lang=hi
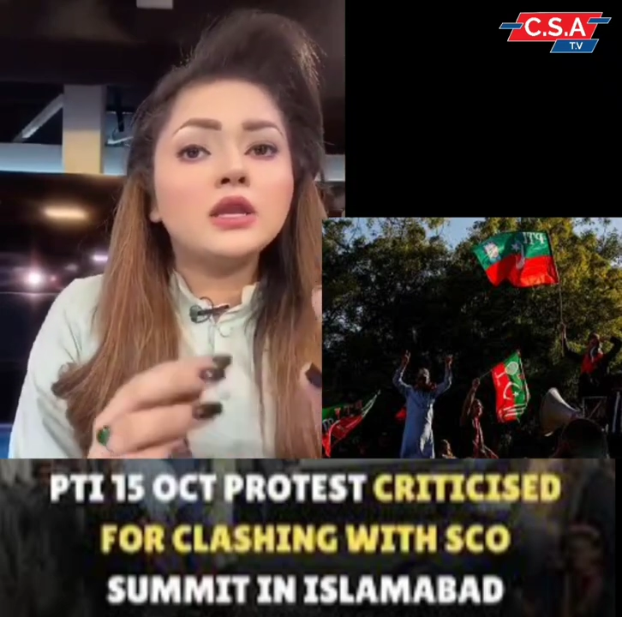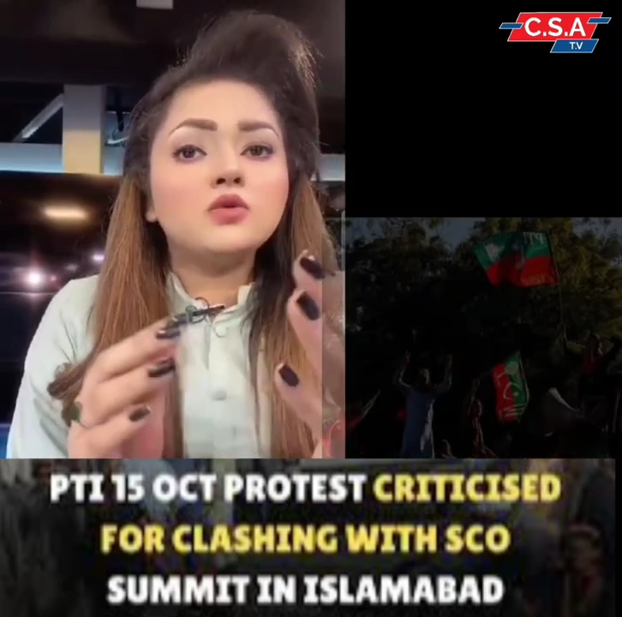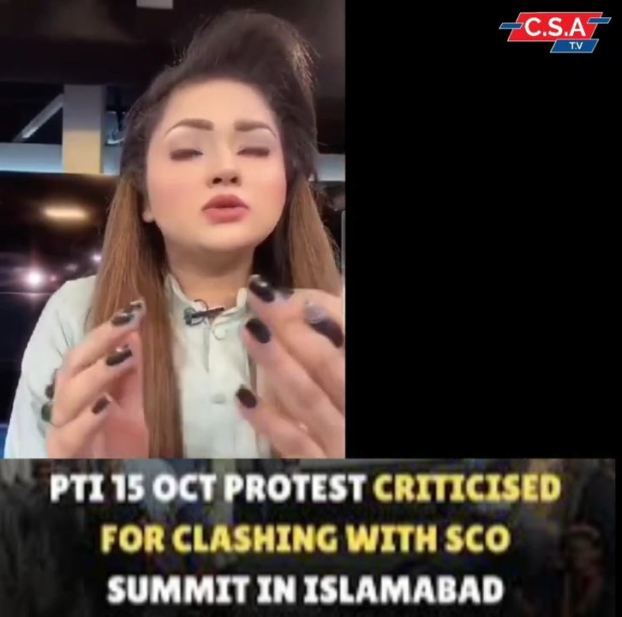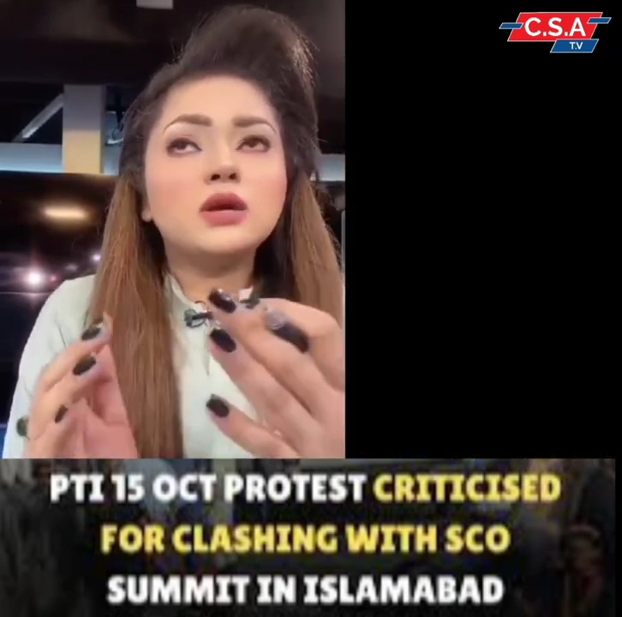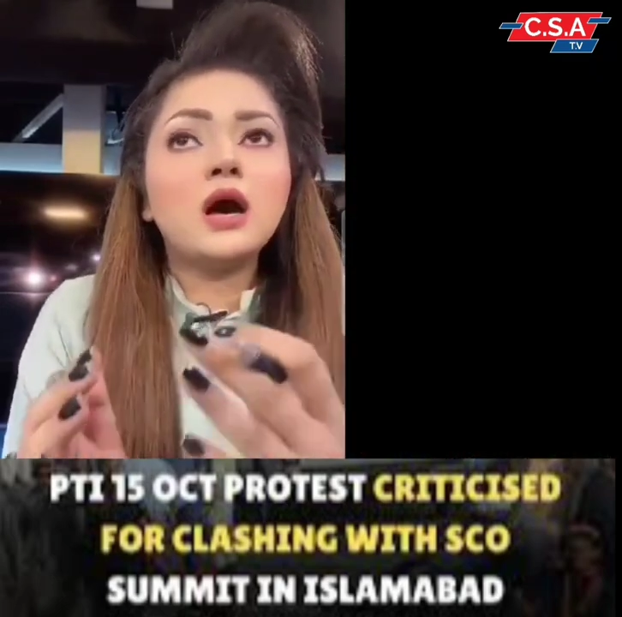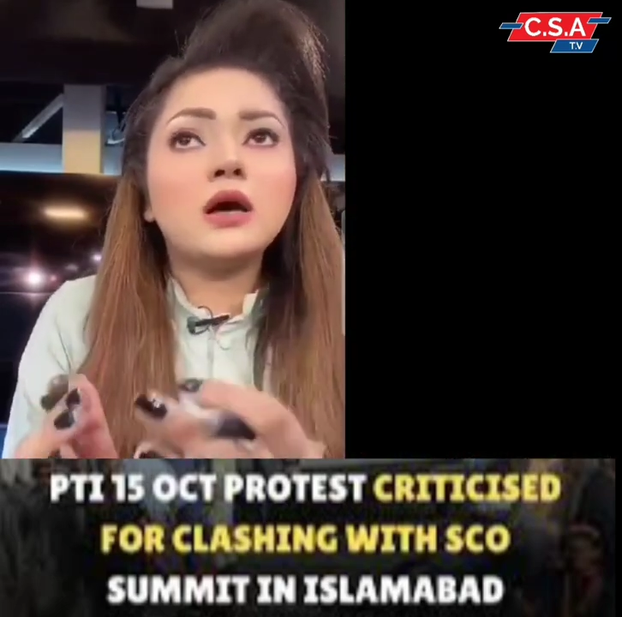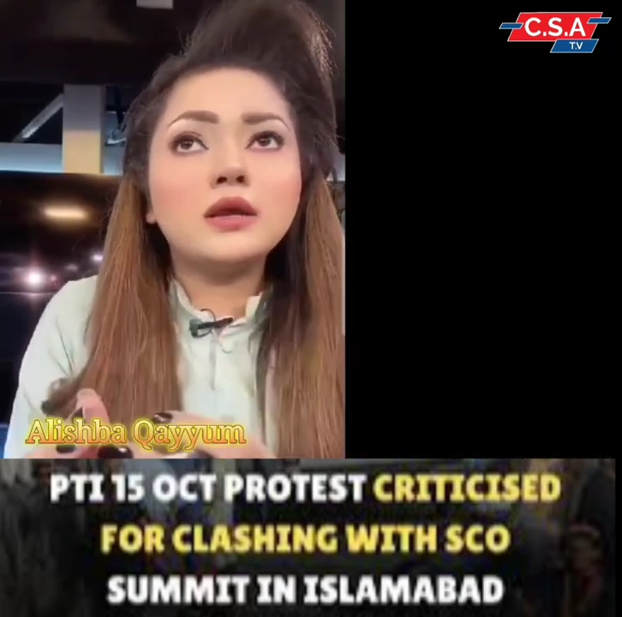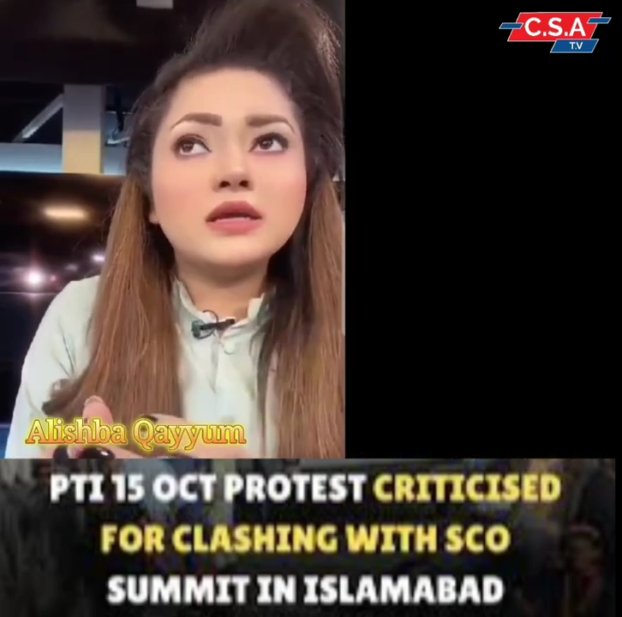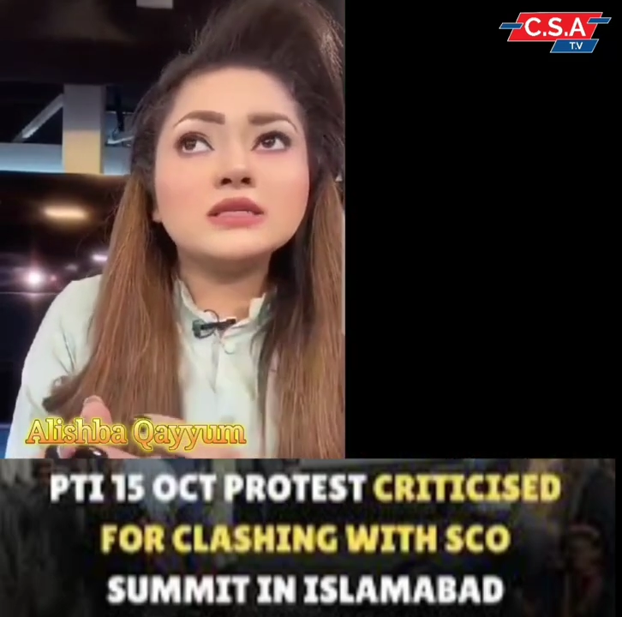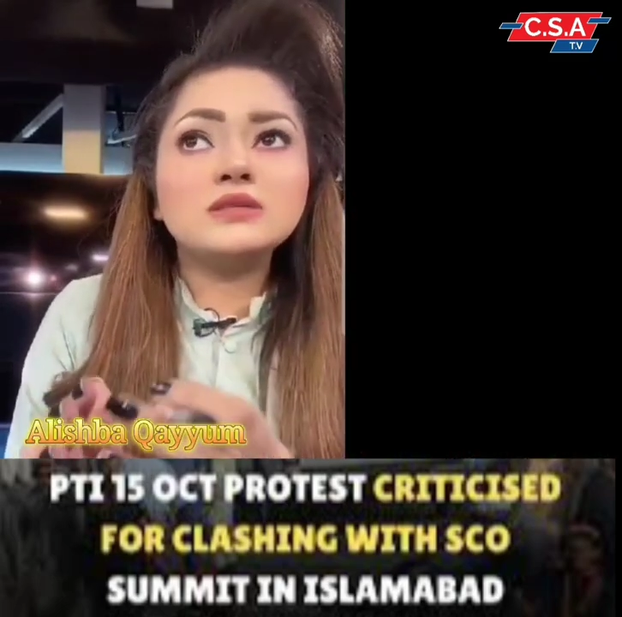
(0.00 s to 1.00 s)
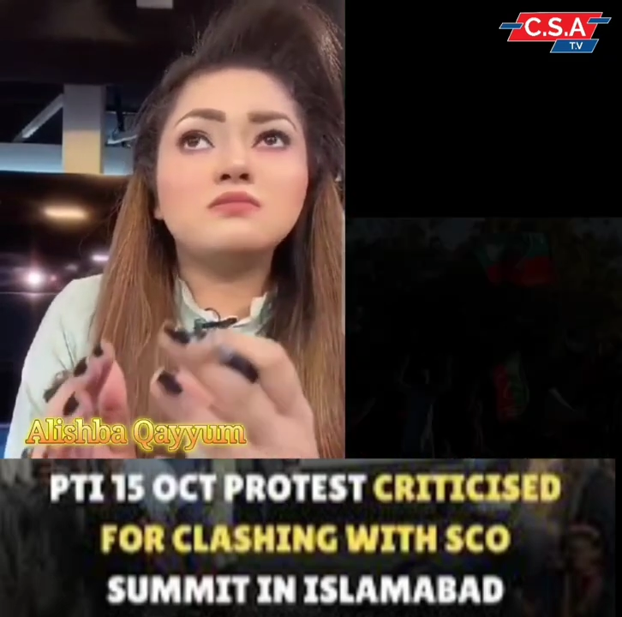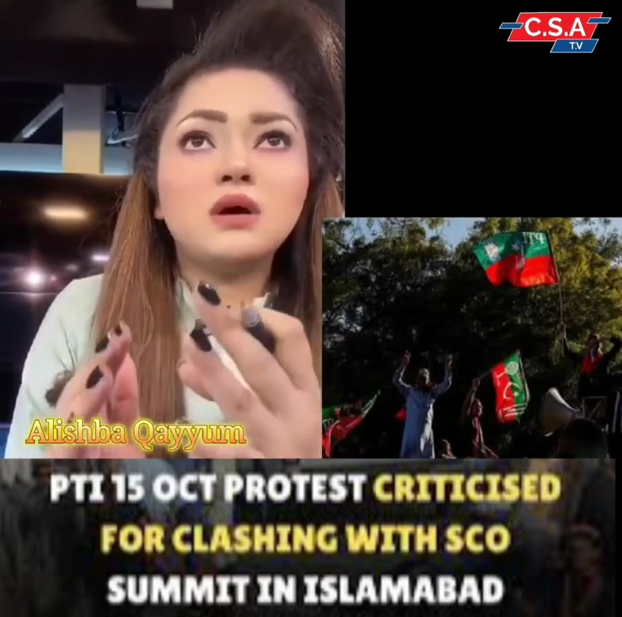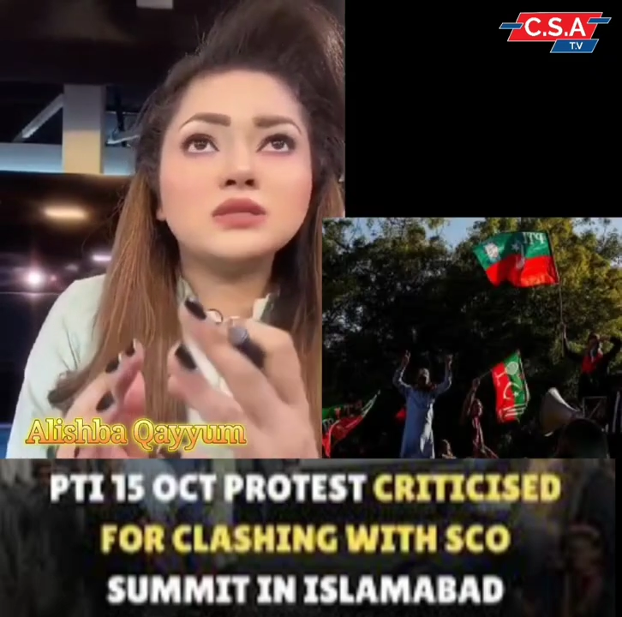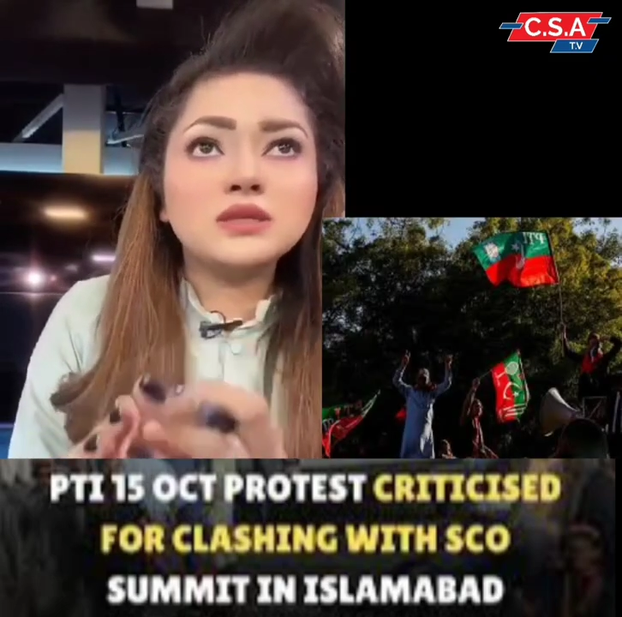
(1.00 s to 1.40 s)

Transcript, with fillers: लेकिन उसका हरगज़